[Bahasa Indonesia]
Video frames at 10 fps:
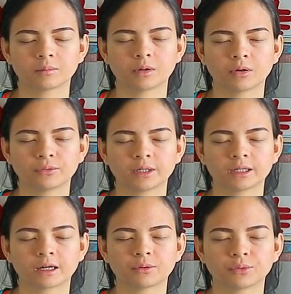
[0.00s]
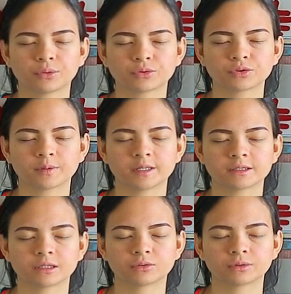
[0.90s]
Bawa pikiran fokus pada
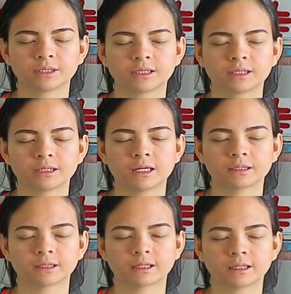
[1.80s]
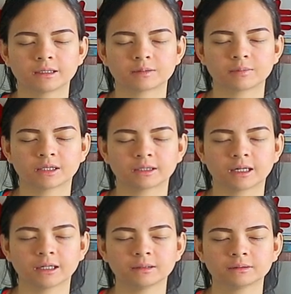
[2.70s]
satu titik di antara alis mata.